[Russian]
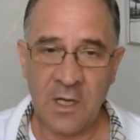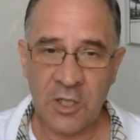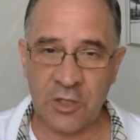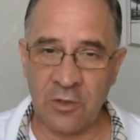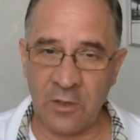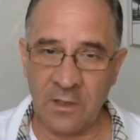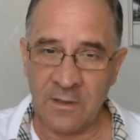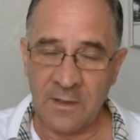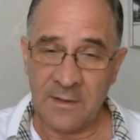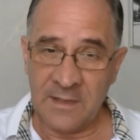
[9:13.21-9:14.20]

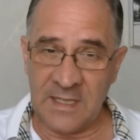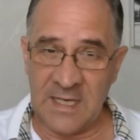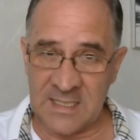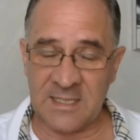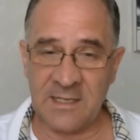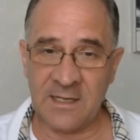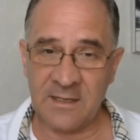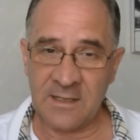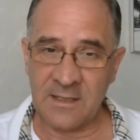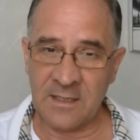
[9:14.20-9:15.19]
что
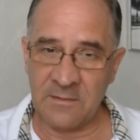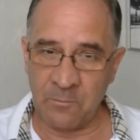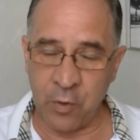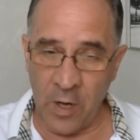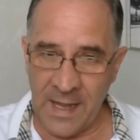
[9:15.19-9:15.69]
если по